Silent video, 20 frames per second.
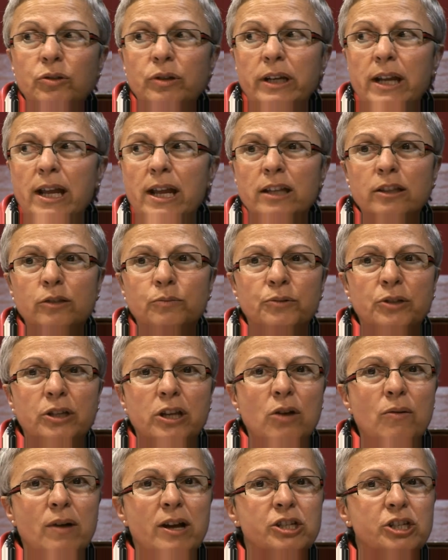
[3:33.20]
o meu
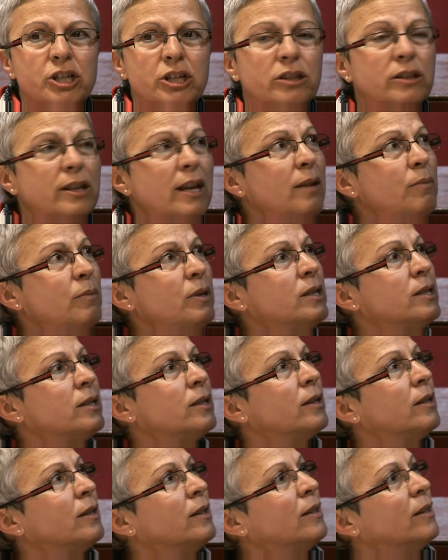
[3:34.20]
dinheiro para fundar a
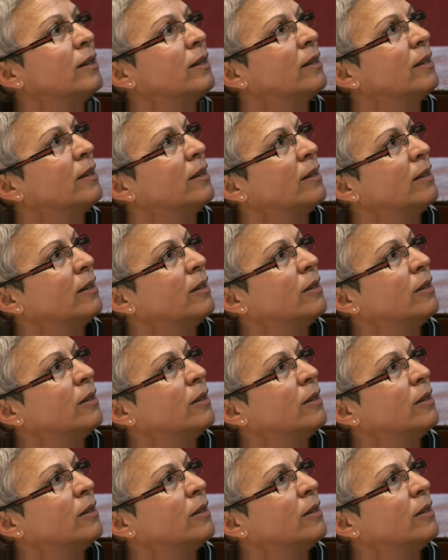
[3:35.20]
associação.